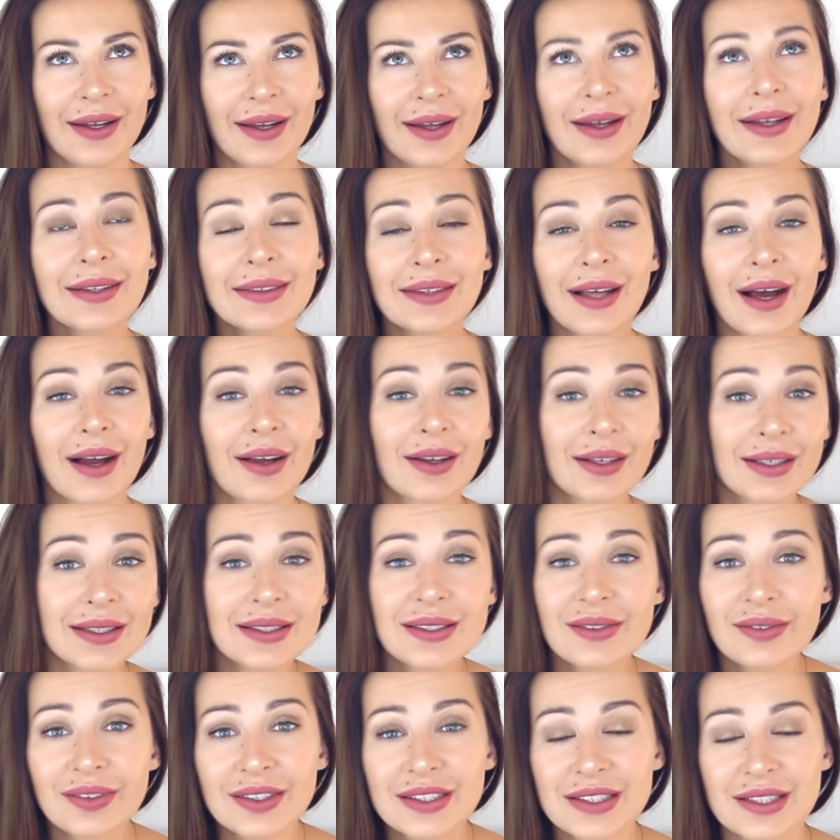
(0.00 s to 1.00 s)
это,
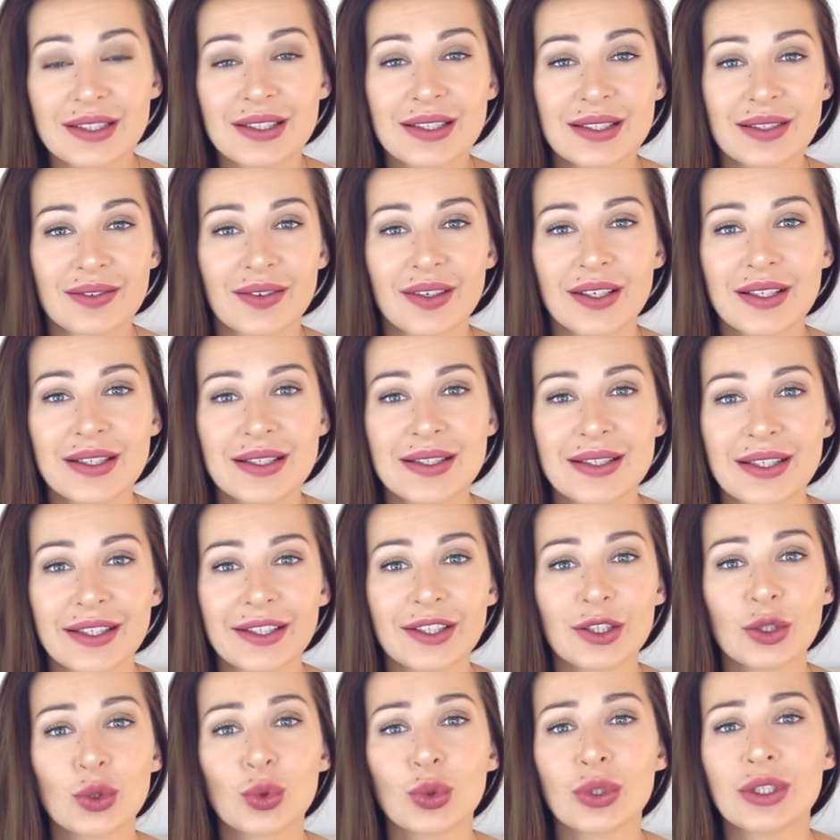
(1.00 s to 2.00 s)
оказывается, называется
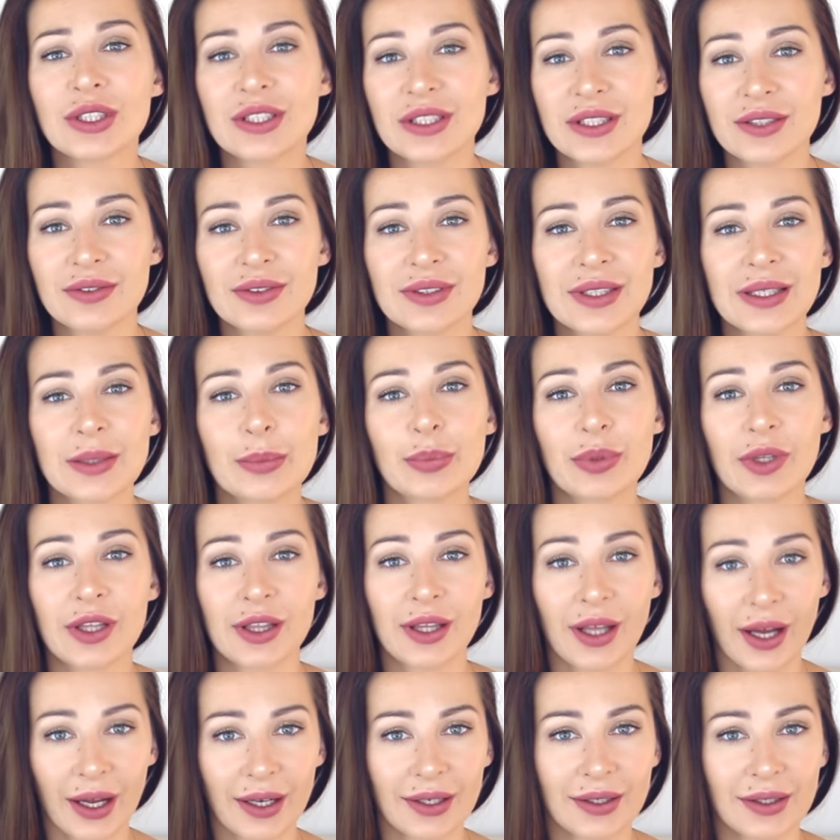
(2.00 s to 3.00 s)
интуитивное
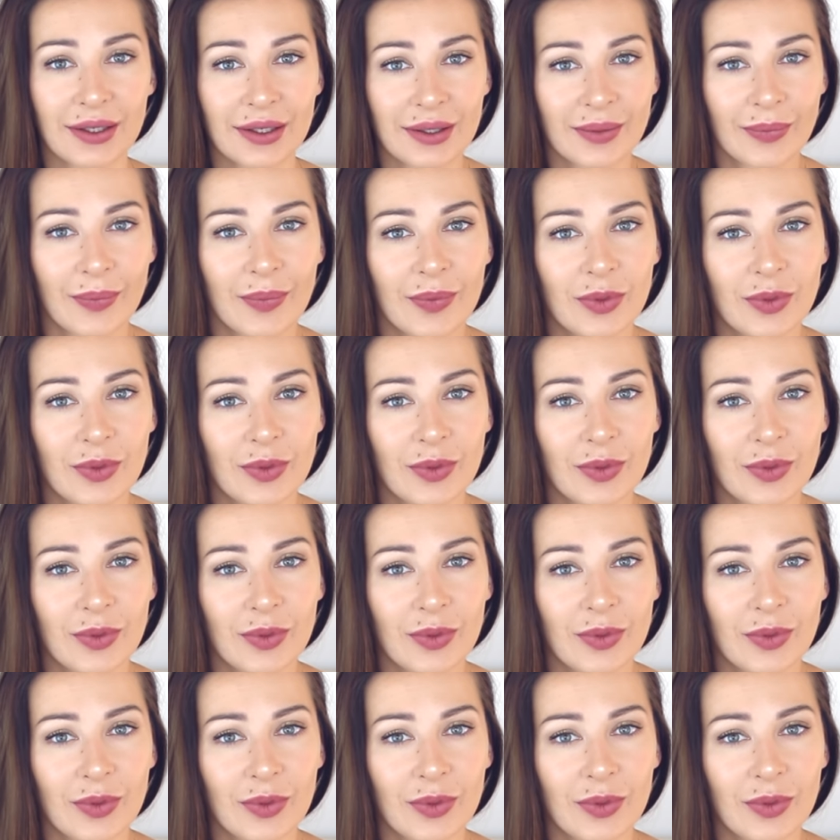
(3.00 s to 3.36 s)
питание.